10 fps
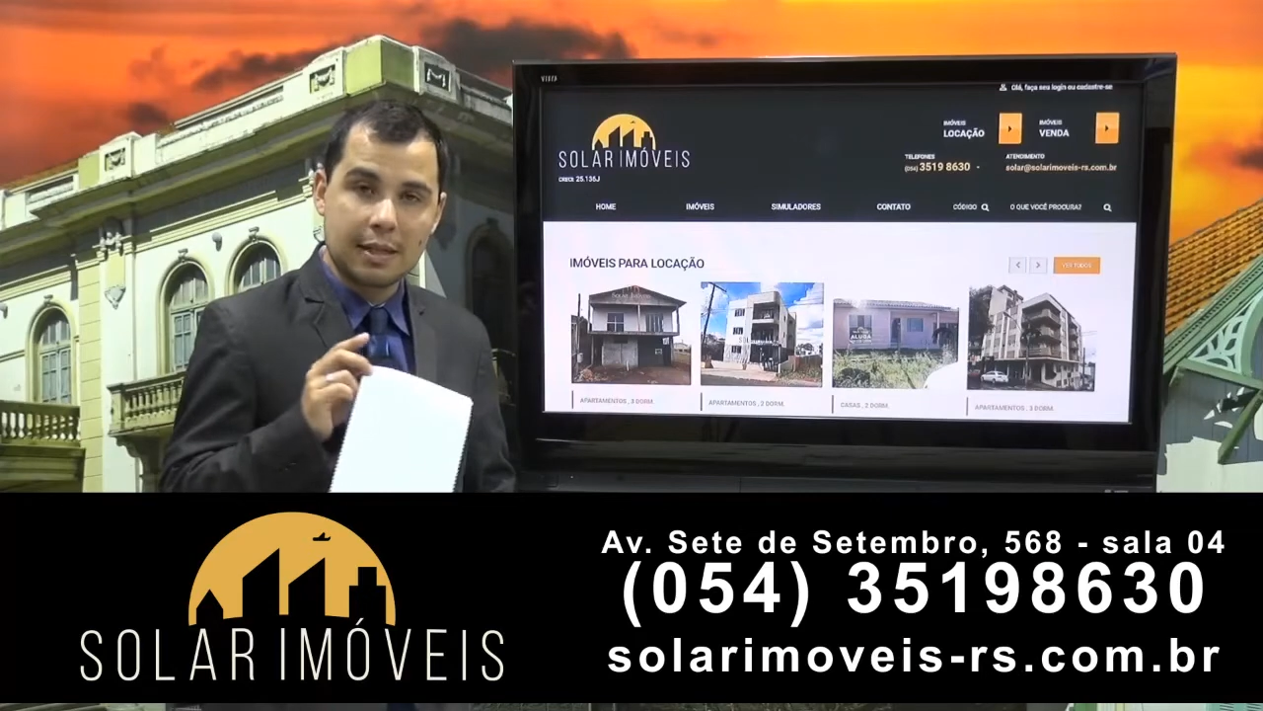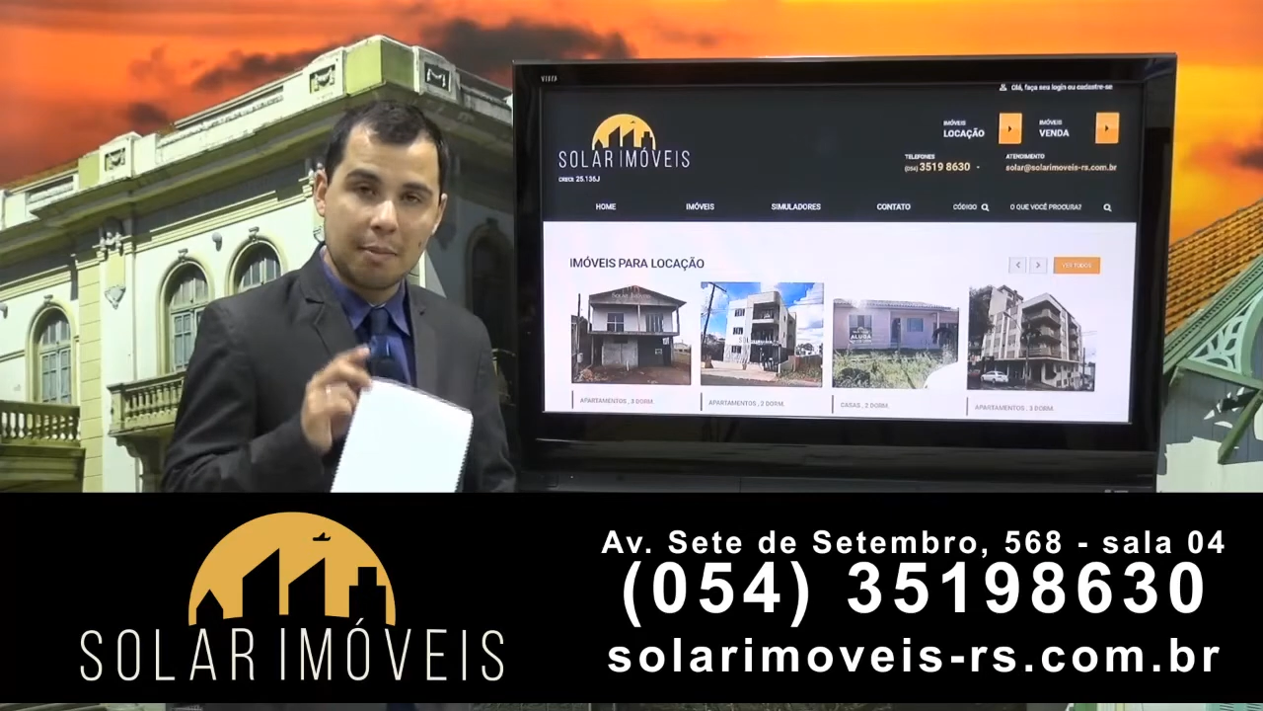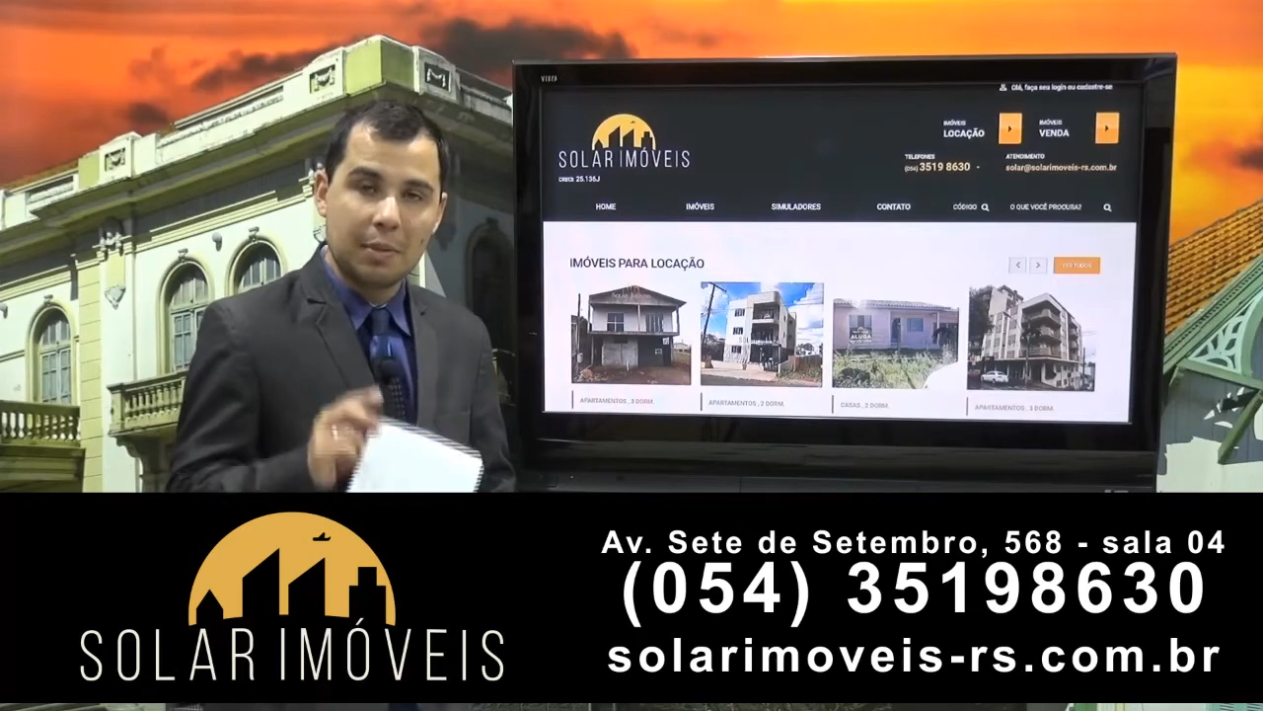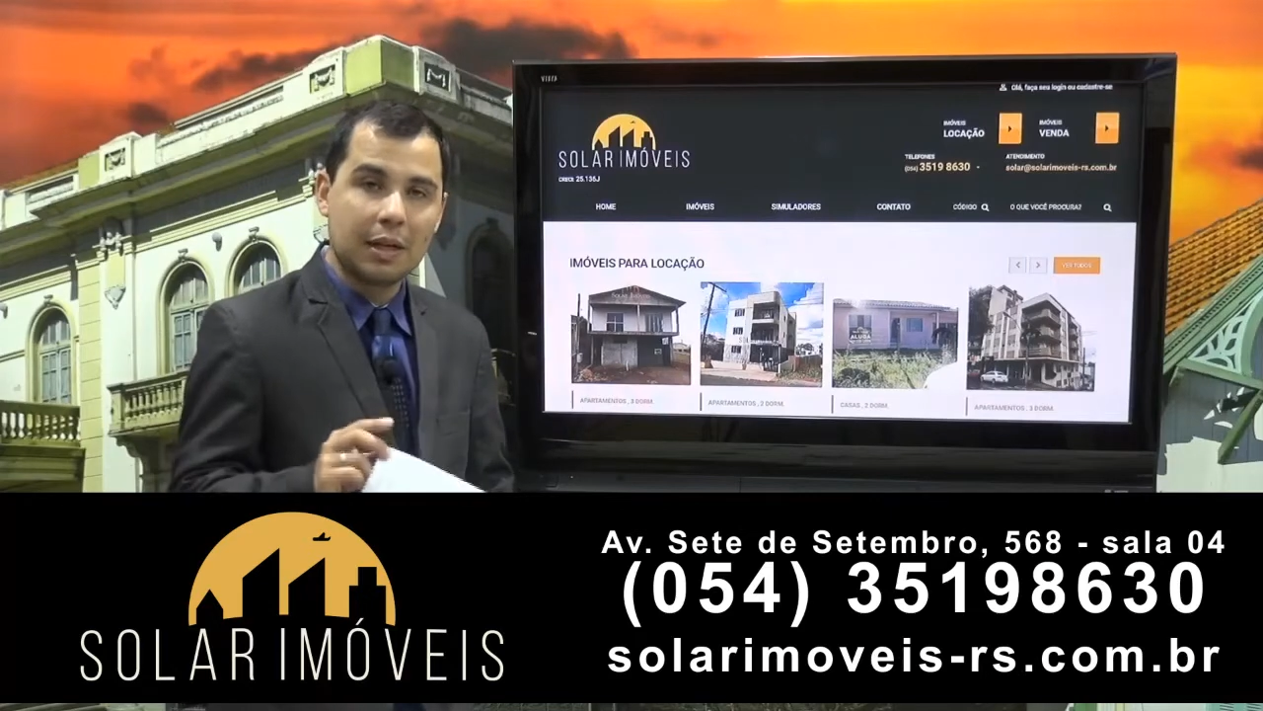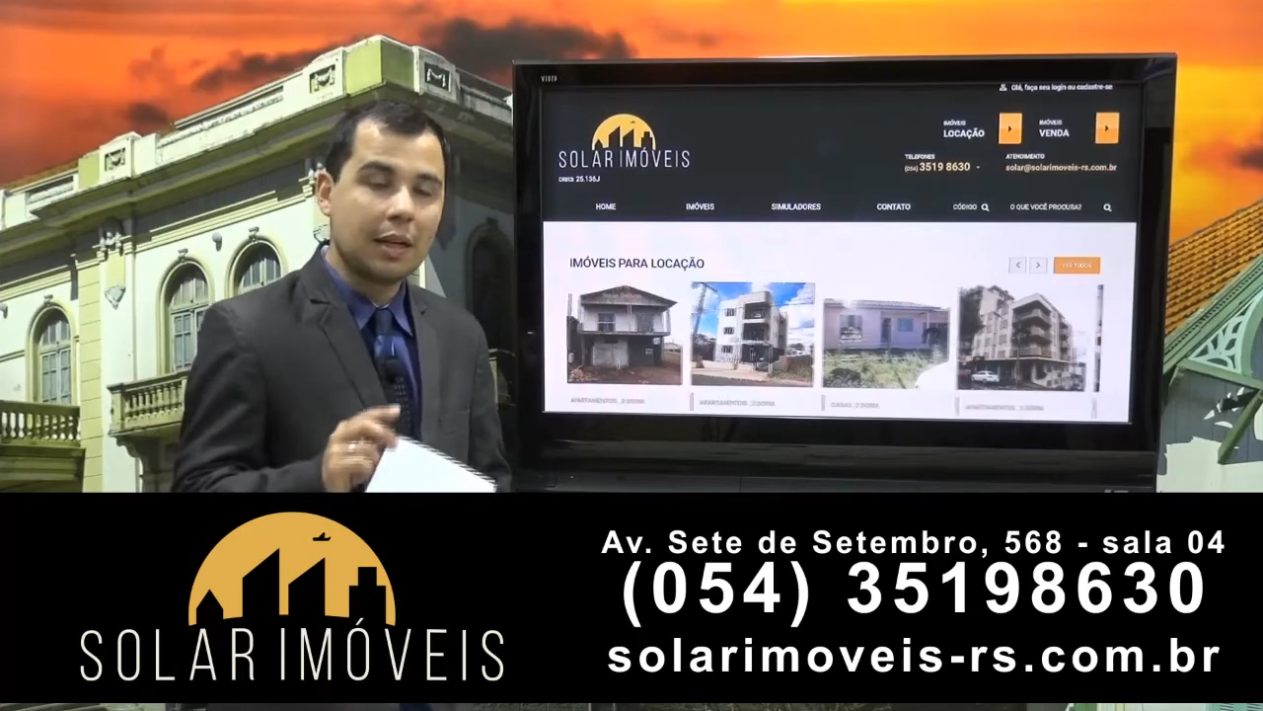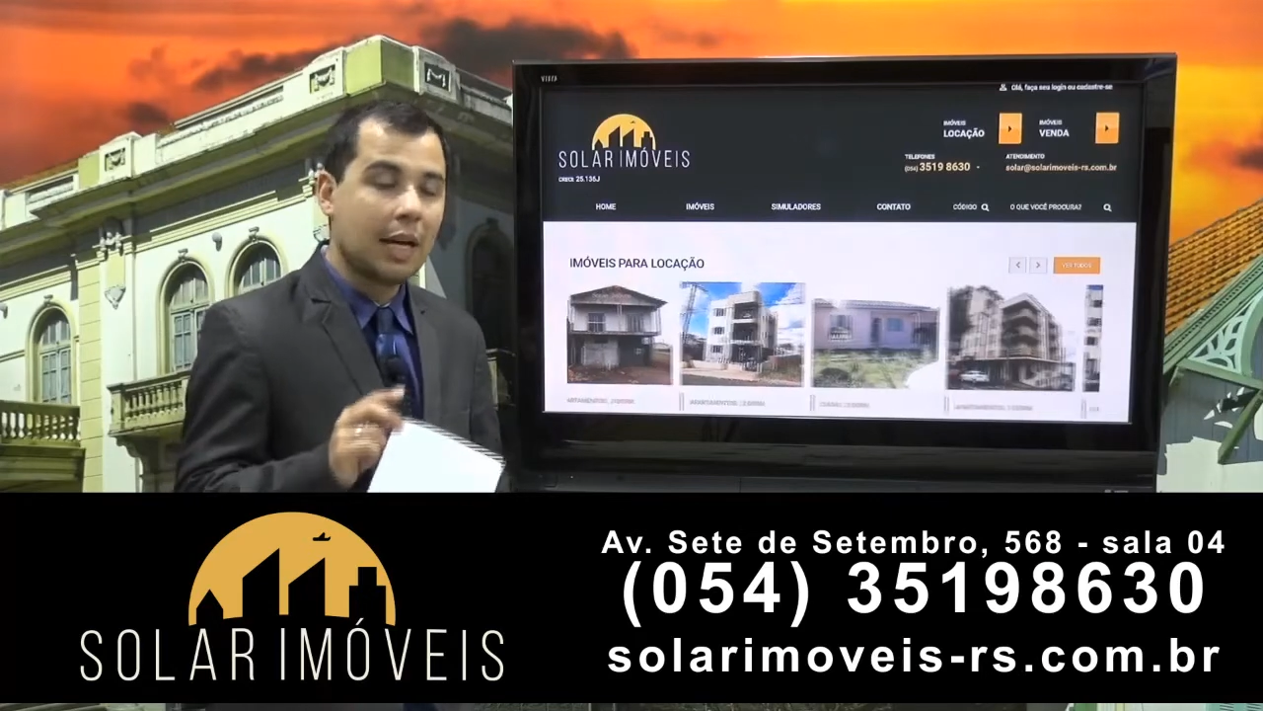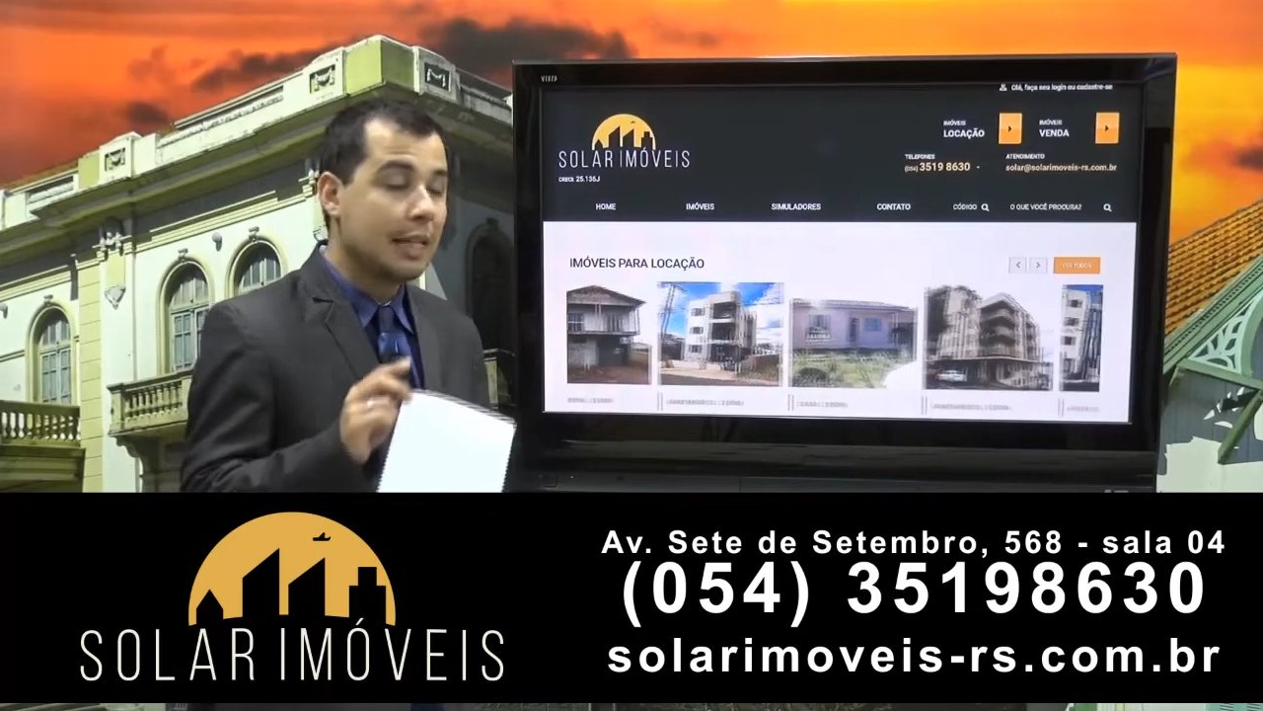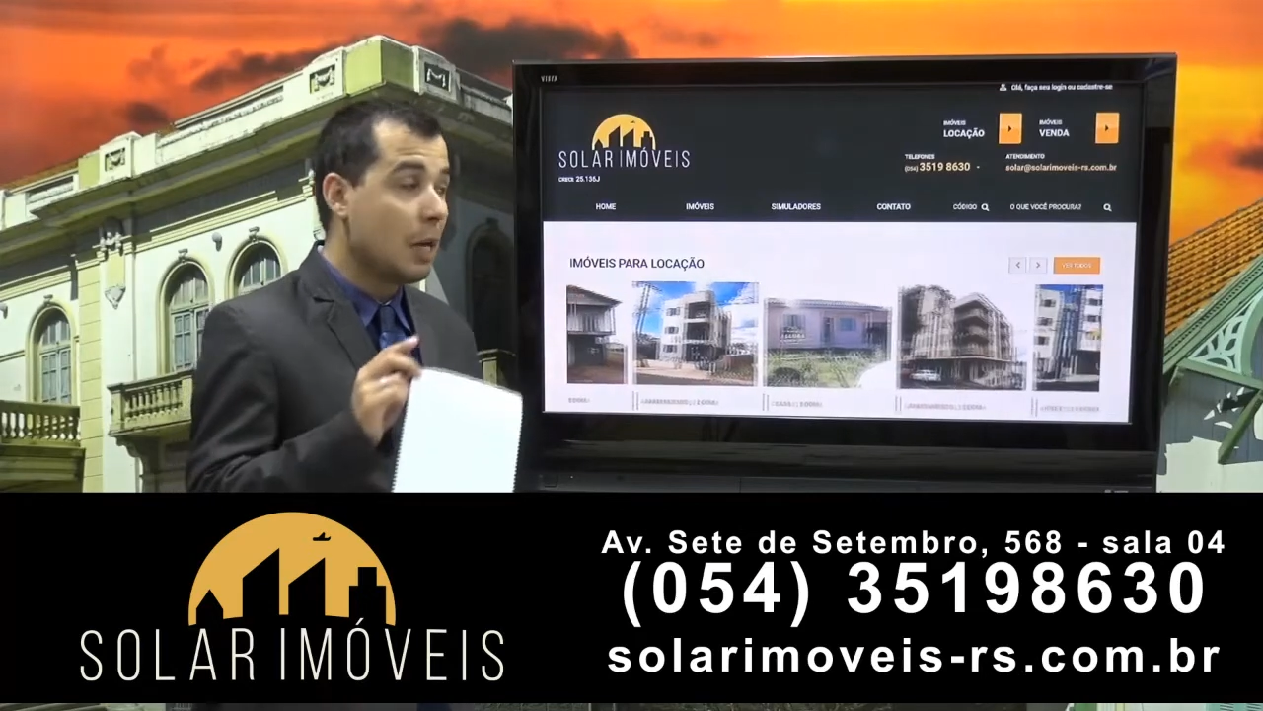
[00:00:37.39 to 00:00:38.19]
saber